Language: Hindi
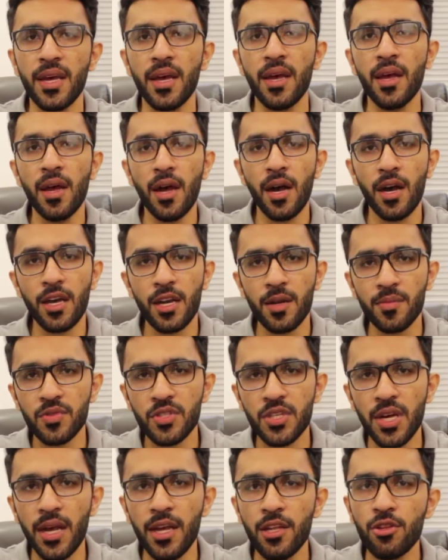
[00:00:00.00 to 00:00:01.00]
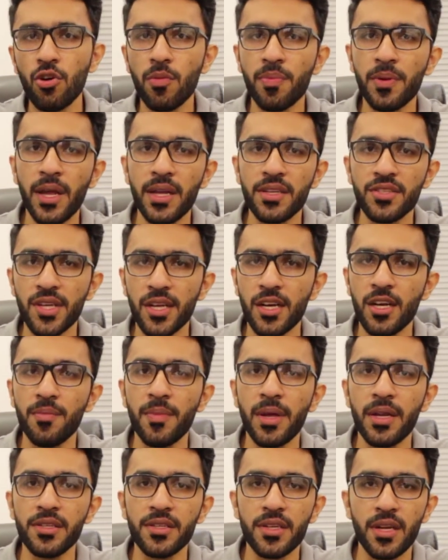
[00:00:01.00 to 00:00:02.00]
है अगर हम चाहें तो अपना एक चैनल
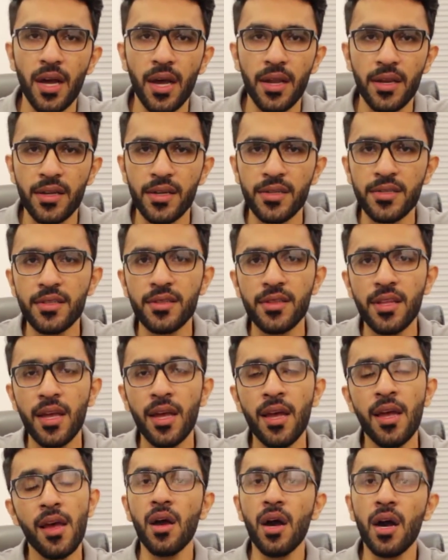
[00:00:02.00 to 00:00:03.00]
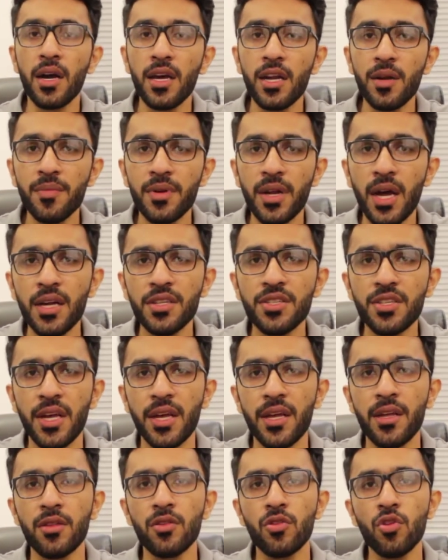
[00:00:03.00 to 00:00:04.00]
मैनेजर हायर कर सकते हैं अगर हम ना
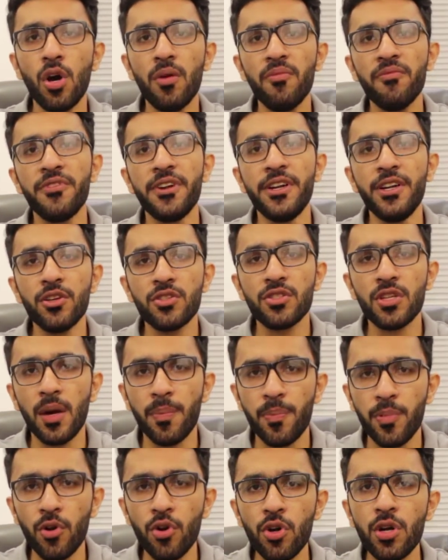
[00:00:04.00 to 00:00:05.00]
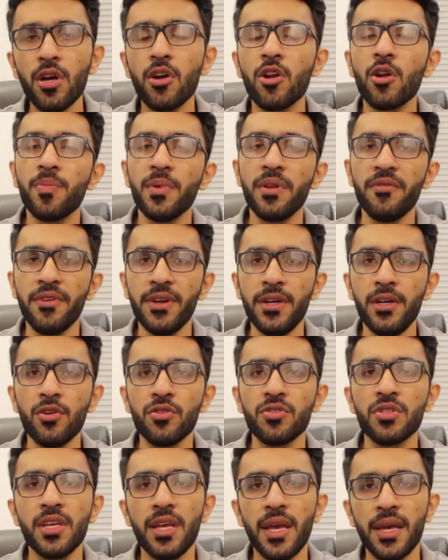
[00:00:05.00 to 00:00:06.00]
चाहें तो हम वीडियोस अपलोड और अपनी
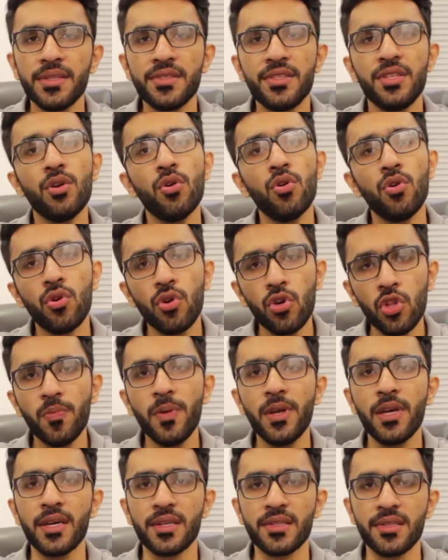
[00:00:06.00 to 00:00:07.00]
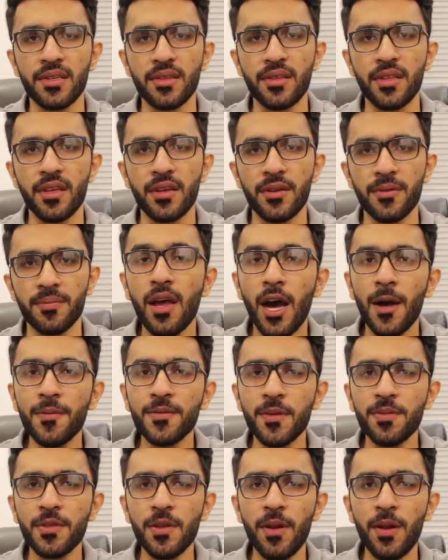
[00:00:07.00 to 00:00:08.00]
वीडियोस की एस e खुद भी कर सकते हैं अब
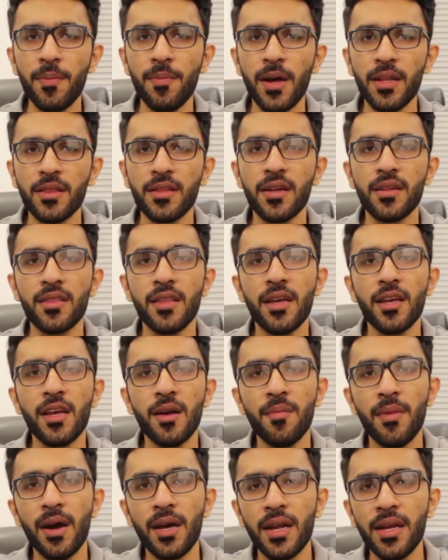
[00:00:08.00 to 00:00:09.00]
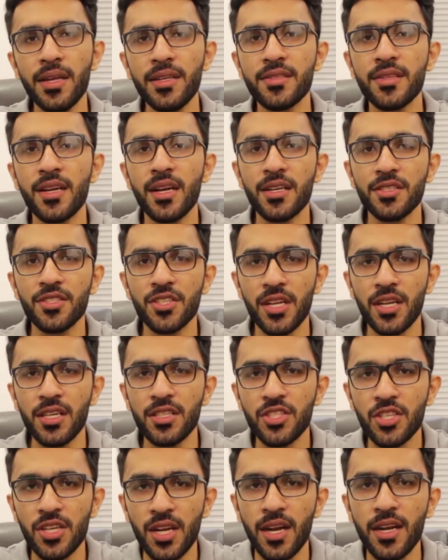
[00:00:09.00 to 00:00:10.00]
सबसे पहले बात करते हैं कि हमारा इस तरह का चैनल
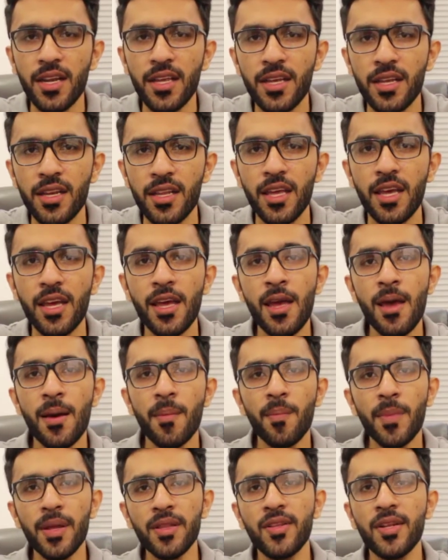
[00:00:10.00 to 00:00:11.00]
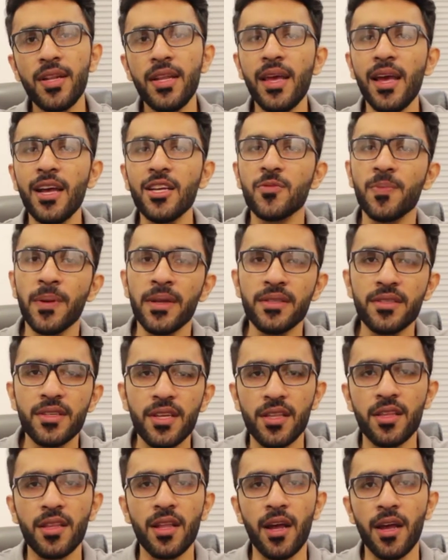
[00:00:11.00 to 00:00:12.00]
चलाने के लिए मंथली एक्सपेंस
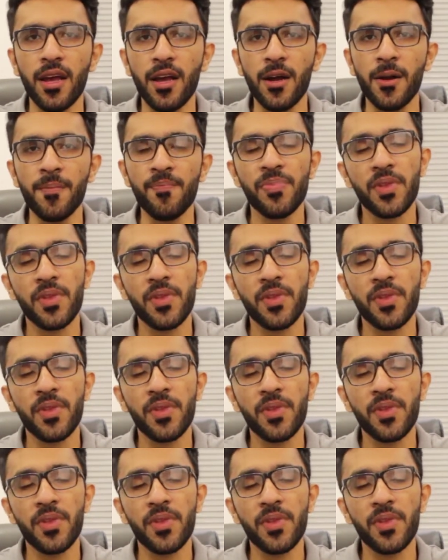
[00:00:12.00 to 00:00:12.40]
कितना आएगा